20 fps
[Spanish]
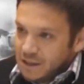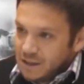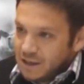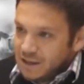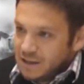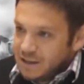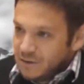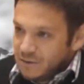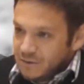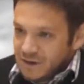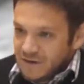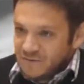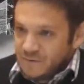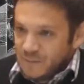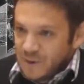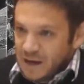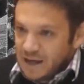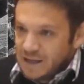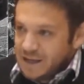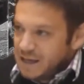desde
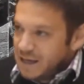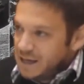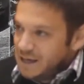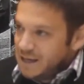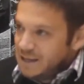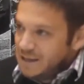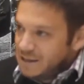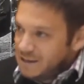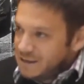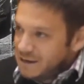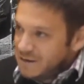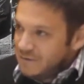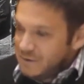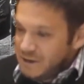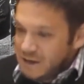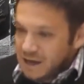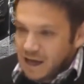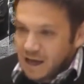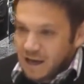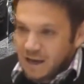CONAF Magallanes, desde las
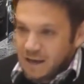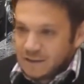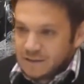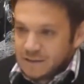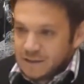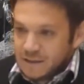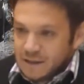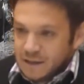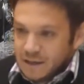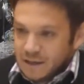brigadas,